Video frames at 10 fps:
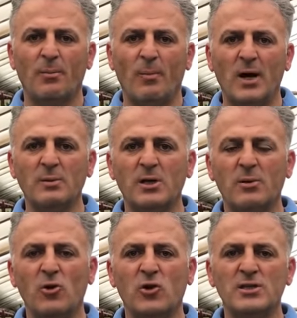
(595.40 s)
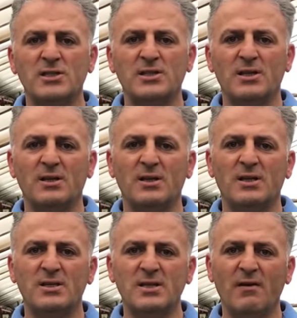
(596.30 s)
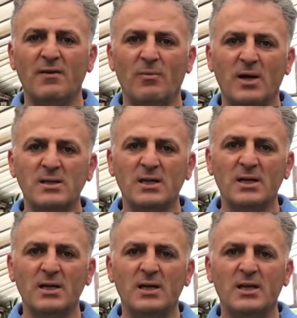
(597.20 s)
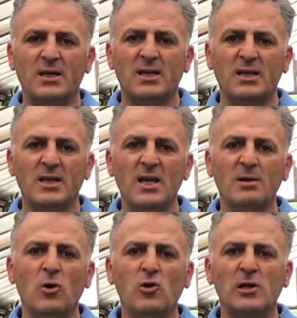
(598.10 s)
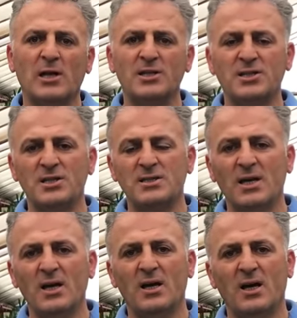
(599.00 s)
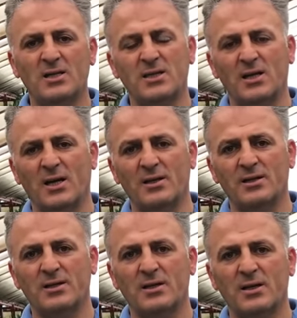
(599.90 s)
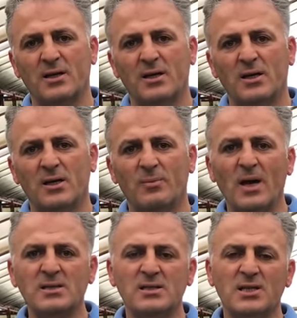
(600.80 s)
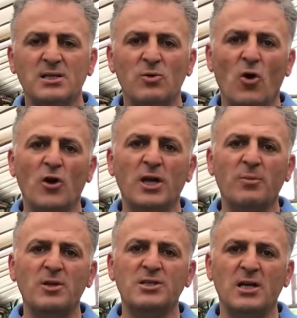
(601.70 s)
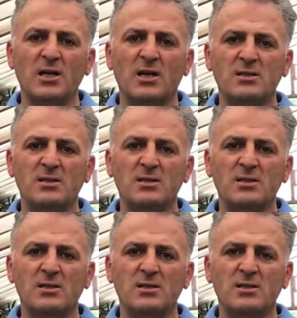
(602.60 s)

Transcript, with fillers: Marmara bölgesi için Nisan ve Mayıs ayı, diğer bölgeler için ise Haziran ayıdır. Ben size şimdi örnek bir çelik